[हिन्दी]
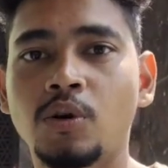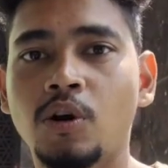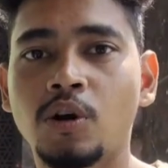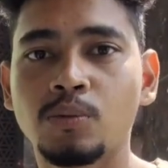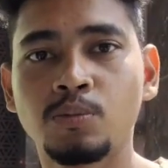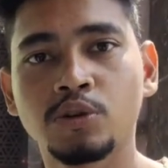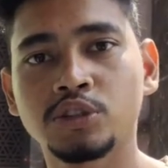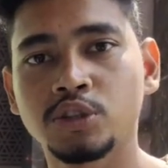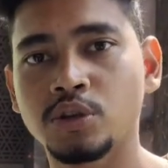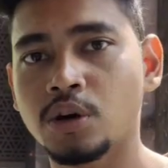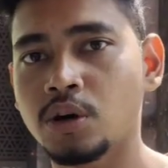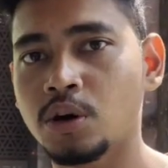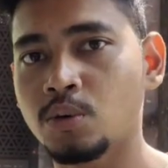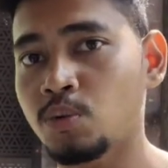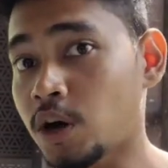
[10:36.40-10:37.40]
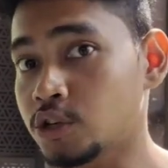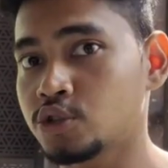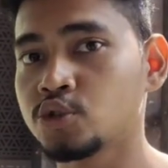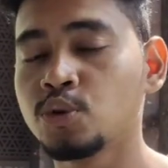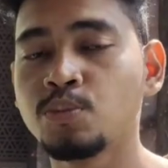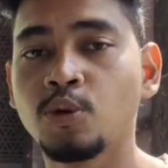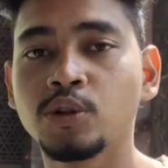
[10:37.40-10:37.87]
ऑलमोस्ट
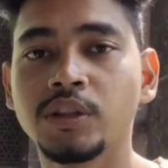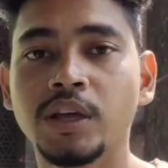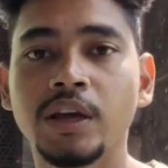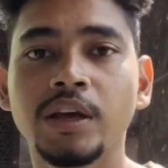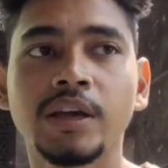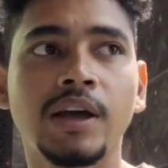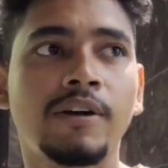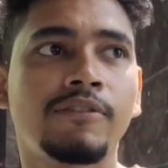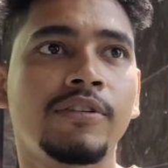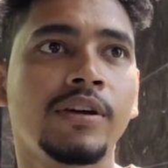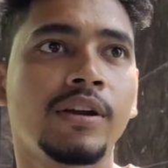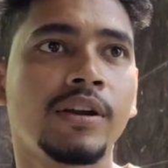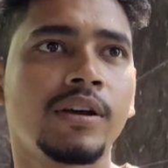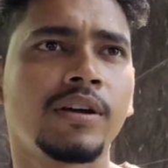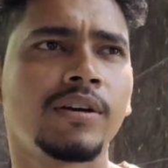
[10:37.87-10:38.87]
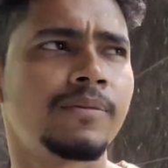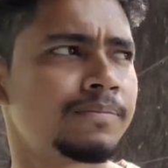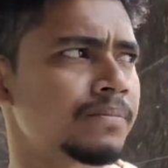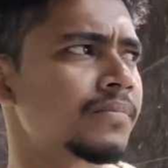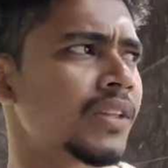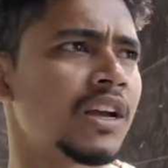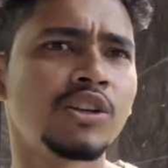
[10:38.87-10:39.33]
वाशरूम uh, होते हैं या फिर
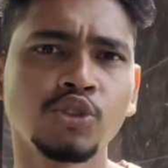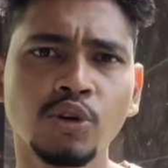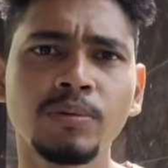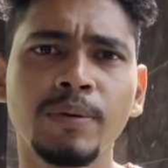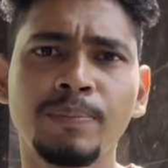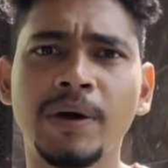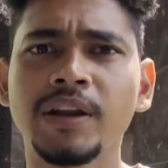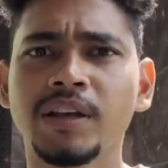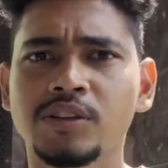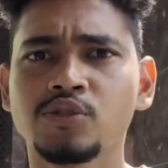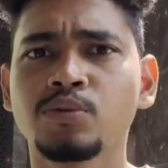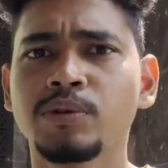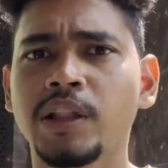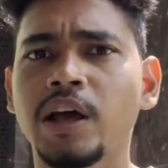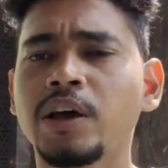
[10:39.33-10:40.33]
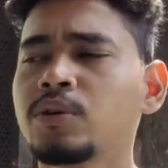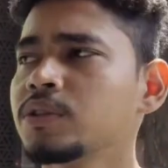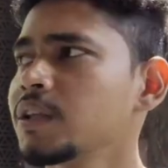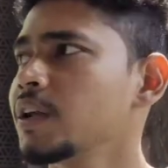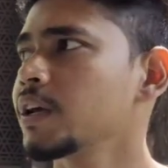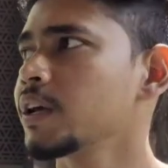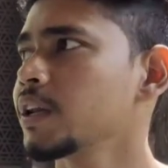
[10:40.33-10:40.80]
uh, जो भी पानी की सुविधाएं
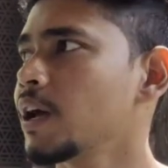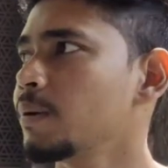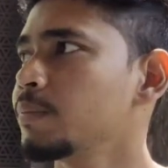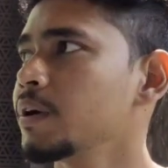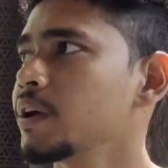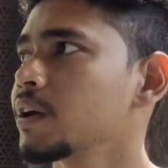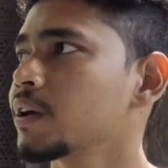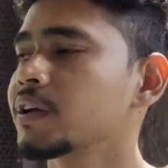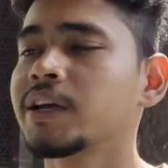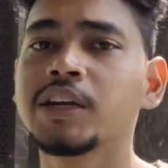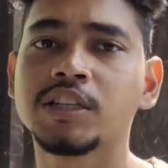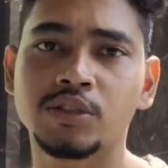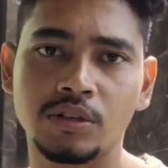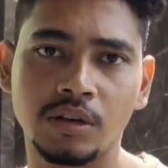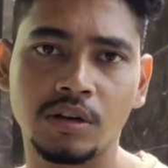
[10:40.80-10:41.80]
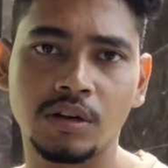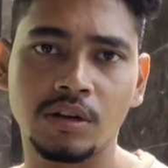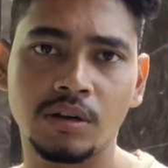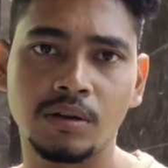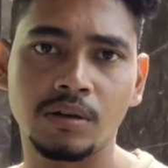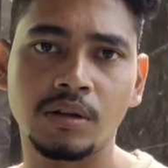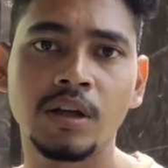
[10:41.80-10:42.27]
होती हैं लेकिन यहाँ पे किड्स
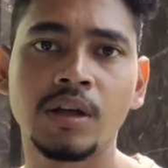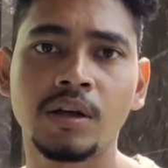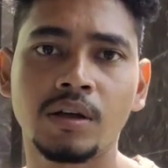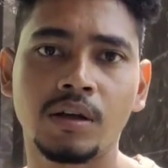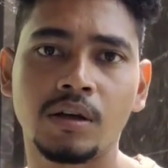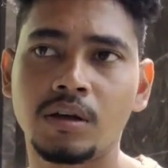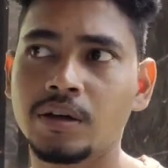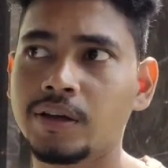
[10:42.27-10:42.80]
uh,